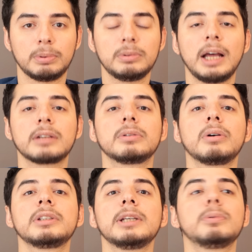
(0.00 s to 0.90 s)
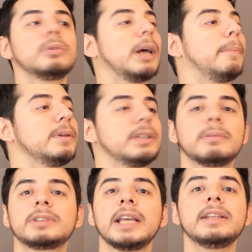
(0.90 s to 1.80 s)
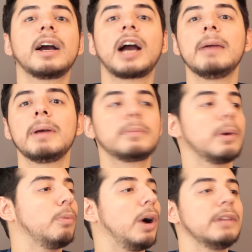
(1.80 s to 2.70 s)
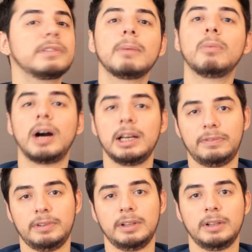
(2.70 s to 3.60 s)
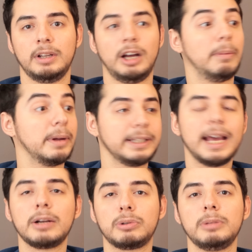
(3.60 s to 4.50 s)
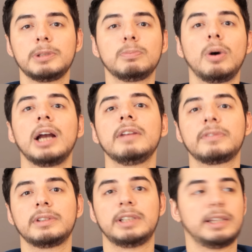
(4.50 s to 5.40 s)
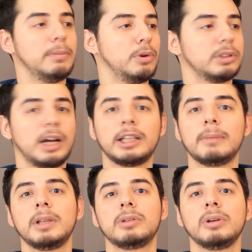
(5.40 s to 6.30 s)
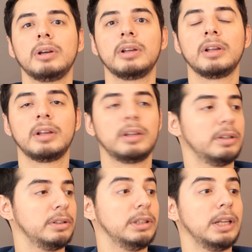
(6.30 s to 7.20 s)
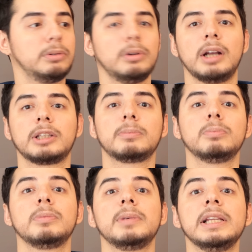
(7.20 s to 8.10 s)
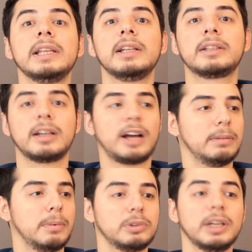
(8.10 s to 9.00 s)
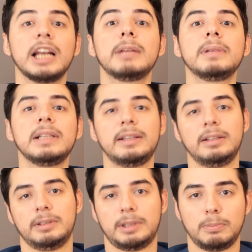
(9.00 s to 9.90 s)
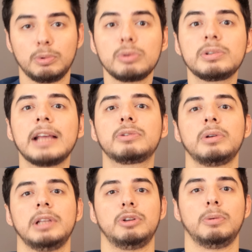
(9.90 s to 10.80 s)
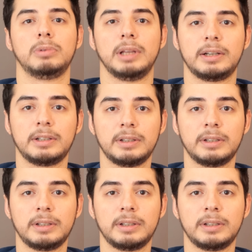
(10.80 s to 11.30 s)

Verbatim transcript: Bunlar zor değil. Bunu yapınca bir şeyinden kaybetmiyor. Muhaliften muhalif. Ama diğer türlü biz muhalif demiyor işte. Adam ne diyor? Zillet diyor artık millilikte kalmamış. Yerli milli değil işte. Bu yüzden söyleniyor bunlar.